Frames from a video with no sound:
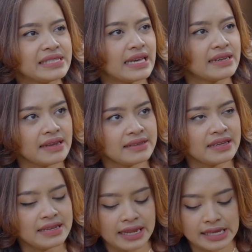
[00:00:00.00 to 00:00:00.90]
bercandanya
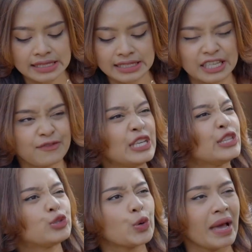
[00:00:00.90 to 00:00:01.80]
di area sensitif
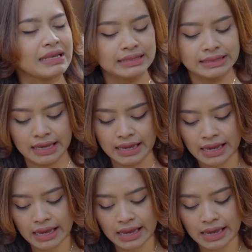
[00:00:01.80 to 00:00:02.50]
itu, Mas. E.